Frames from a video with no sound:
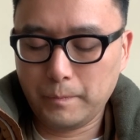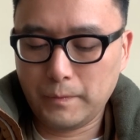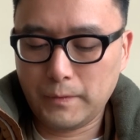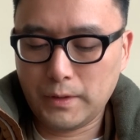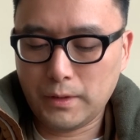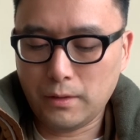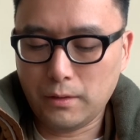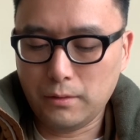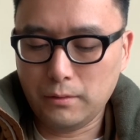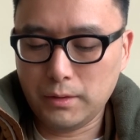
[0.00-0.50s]

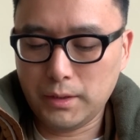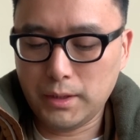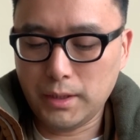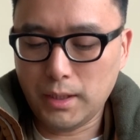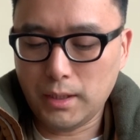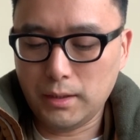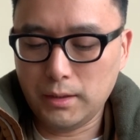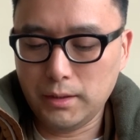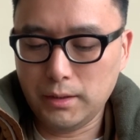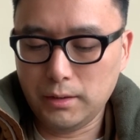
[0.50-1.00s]
操
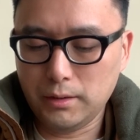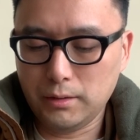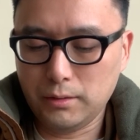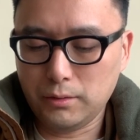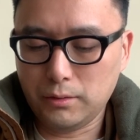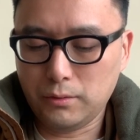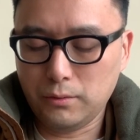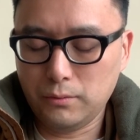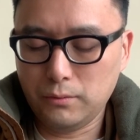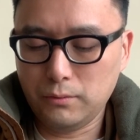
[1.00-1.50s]
下令
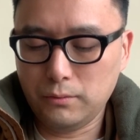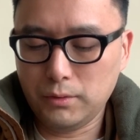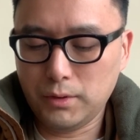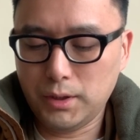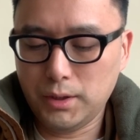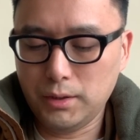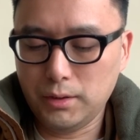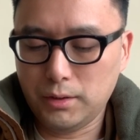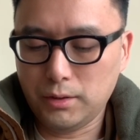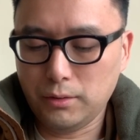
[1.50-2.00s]
攻
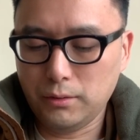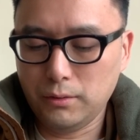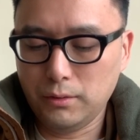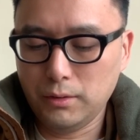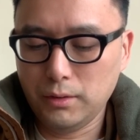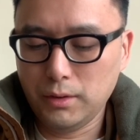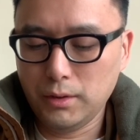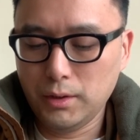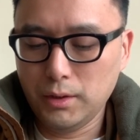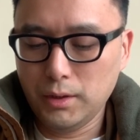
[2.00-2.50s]
冀州，
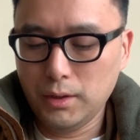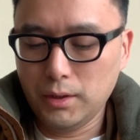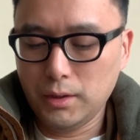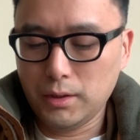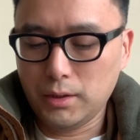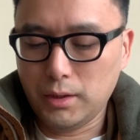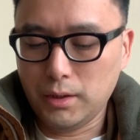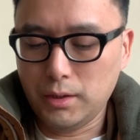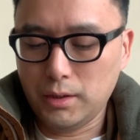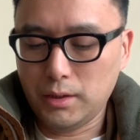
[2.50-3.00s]

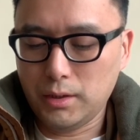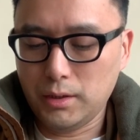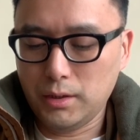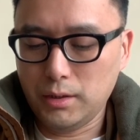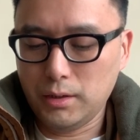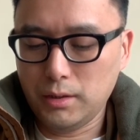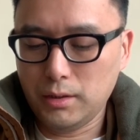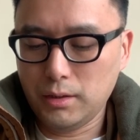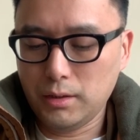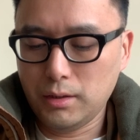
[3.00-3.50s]
正是
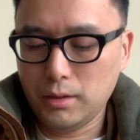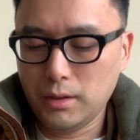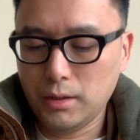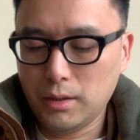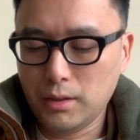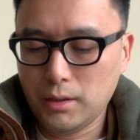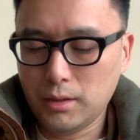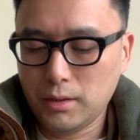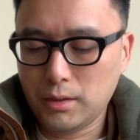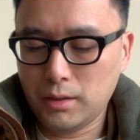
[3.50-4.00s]

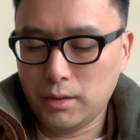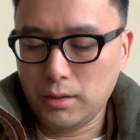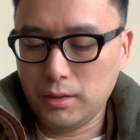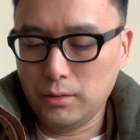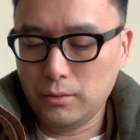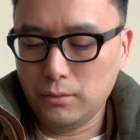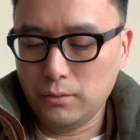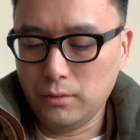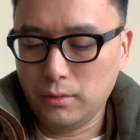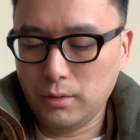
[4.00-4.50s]
势
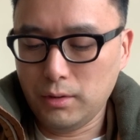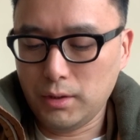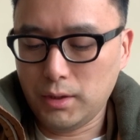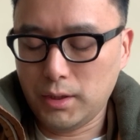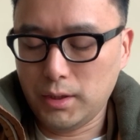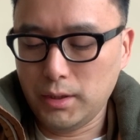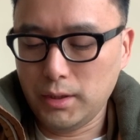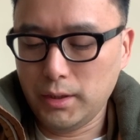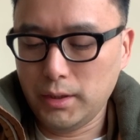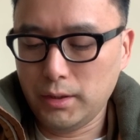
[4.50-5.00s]
弱
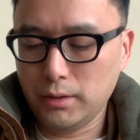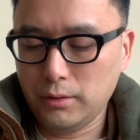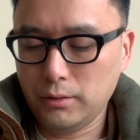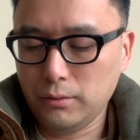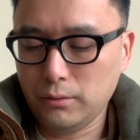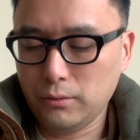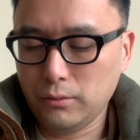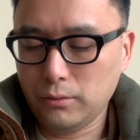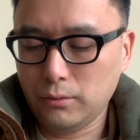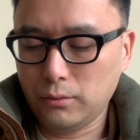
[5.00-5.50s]
只因
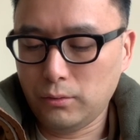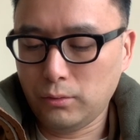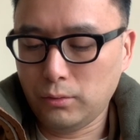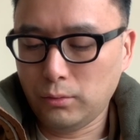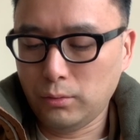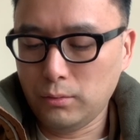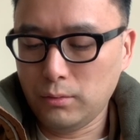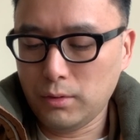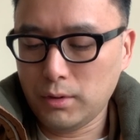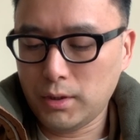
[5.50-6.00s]

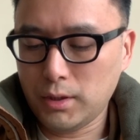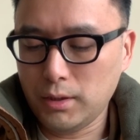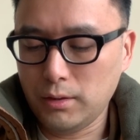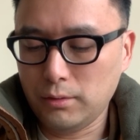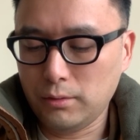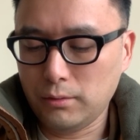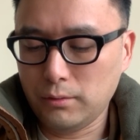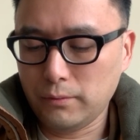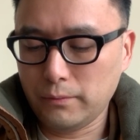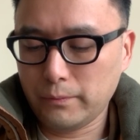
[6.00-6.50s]
多胜，
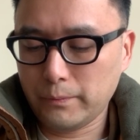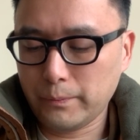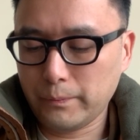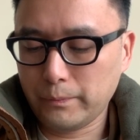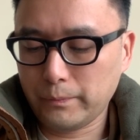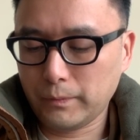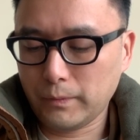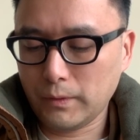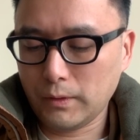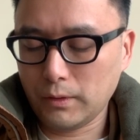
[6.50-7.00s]

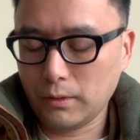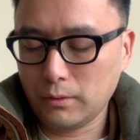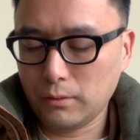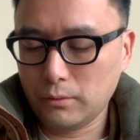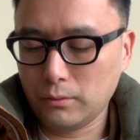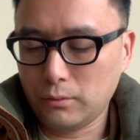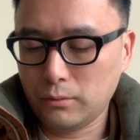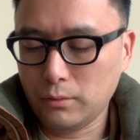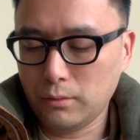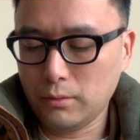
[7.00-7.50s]

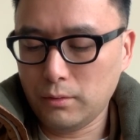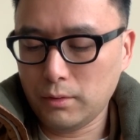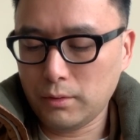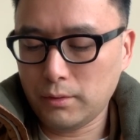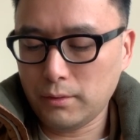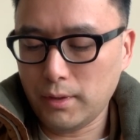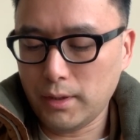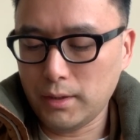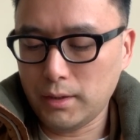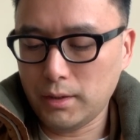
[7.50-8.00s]
多
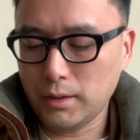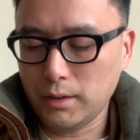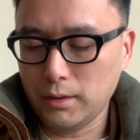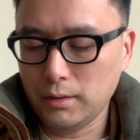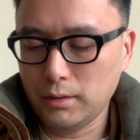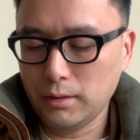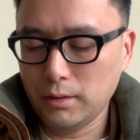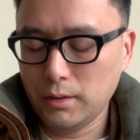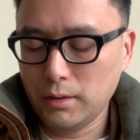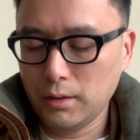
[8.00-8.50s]
算胜，
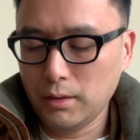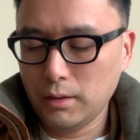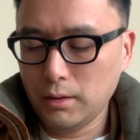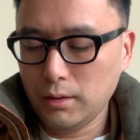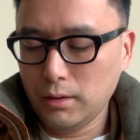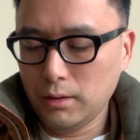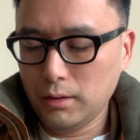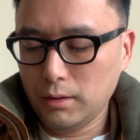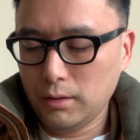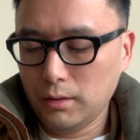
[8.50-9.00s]

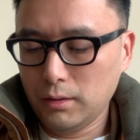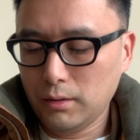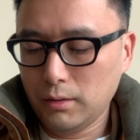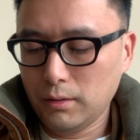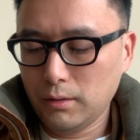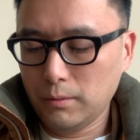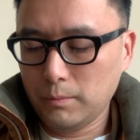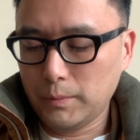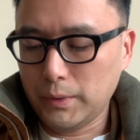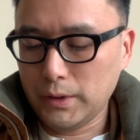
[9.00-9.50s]

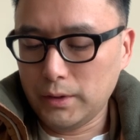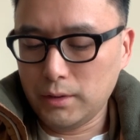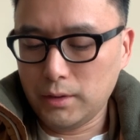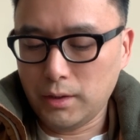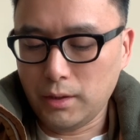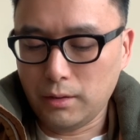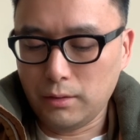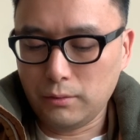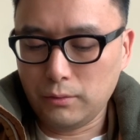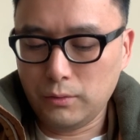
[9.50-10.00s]
兵
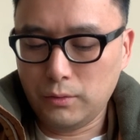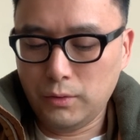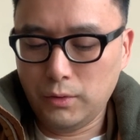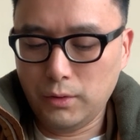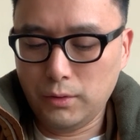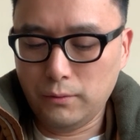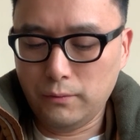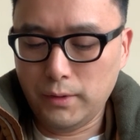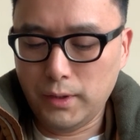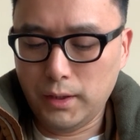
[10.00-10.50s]
强
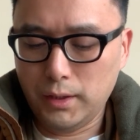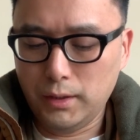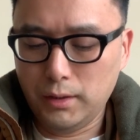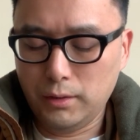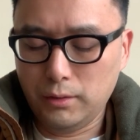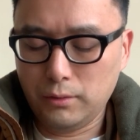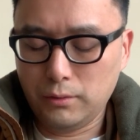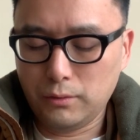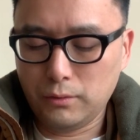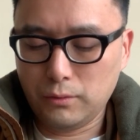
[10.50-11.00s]
却为
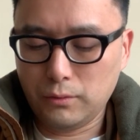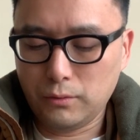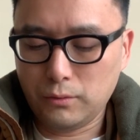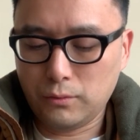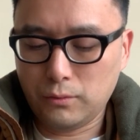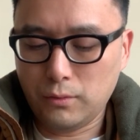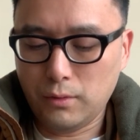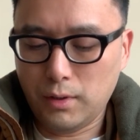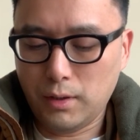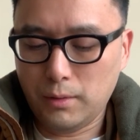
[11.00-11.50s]

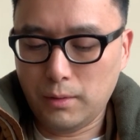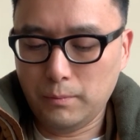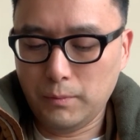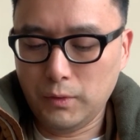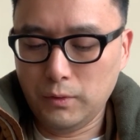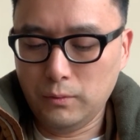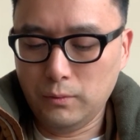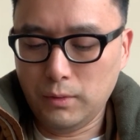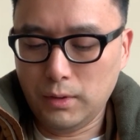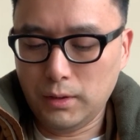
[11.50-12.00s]
寡谋
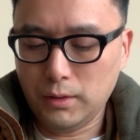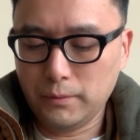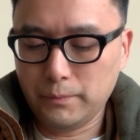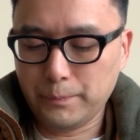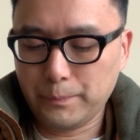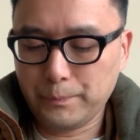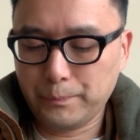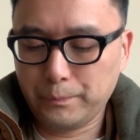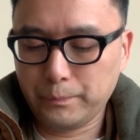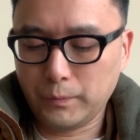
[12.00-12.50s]
亡，
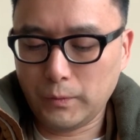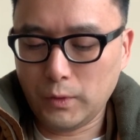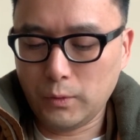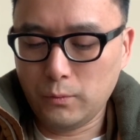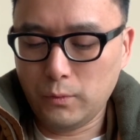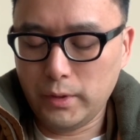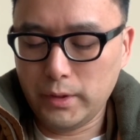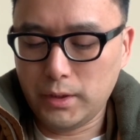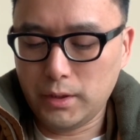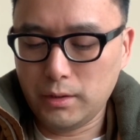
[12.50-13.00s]

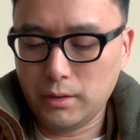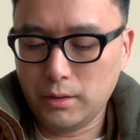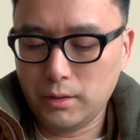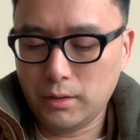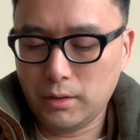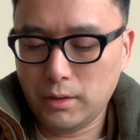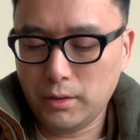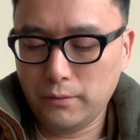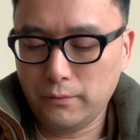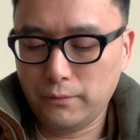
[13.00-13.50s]
未知
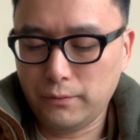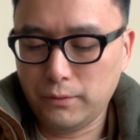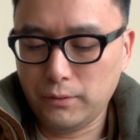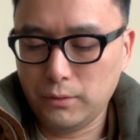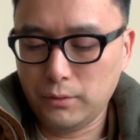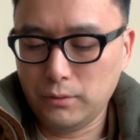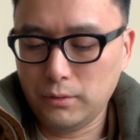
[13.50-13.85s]
胜负如